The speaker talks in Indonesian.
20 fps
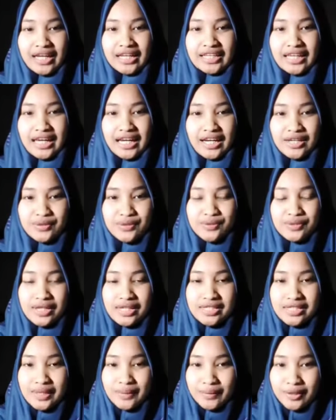Ya, langsung
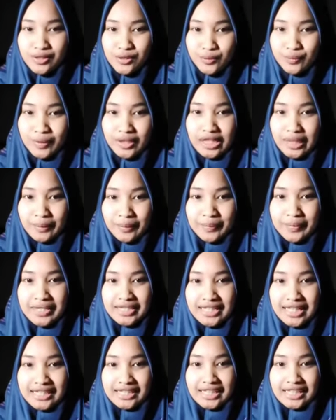saja masuk pada
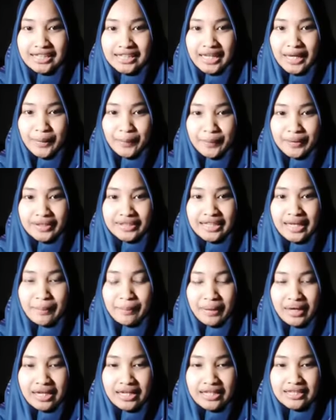pembahasan kita yang
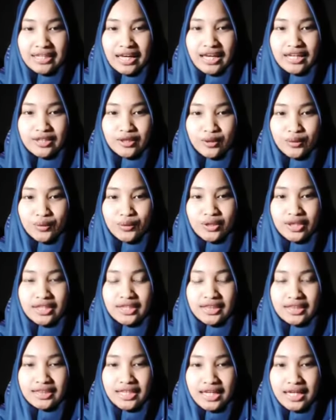pertama yaitu
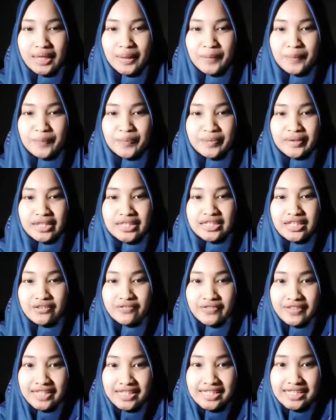tentang
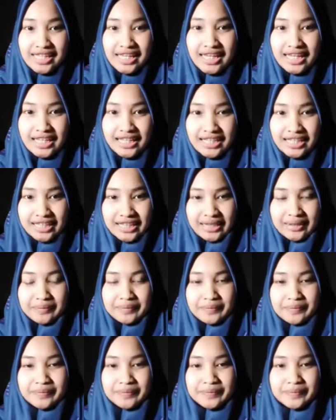definisi e-learning.
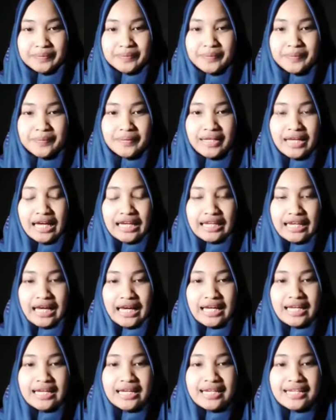Nah,
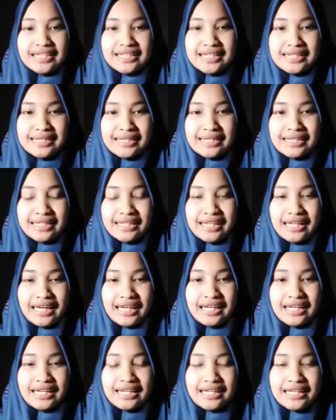di sini
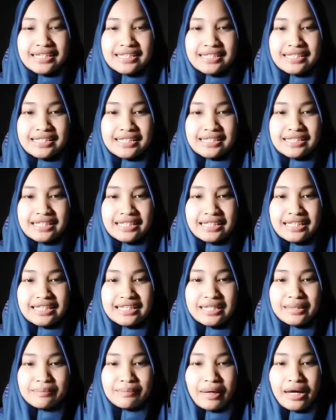e-learning sendiri
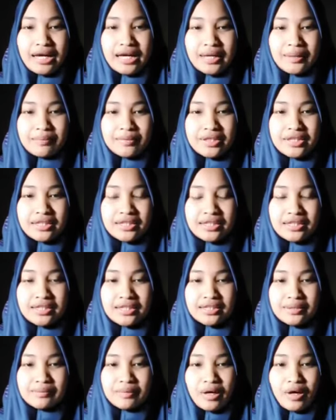dipahami
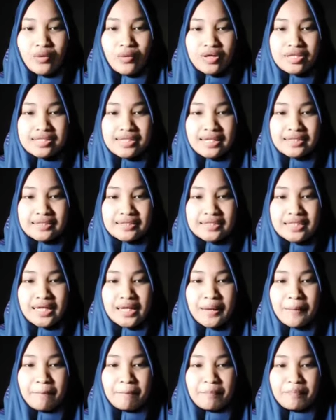
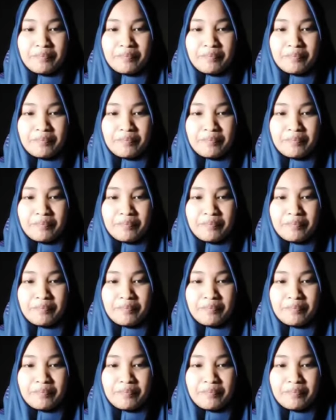bahwasannya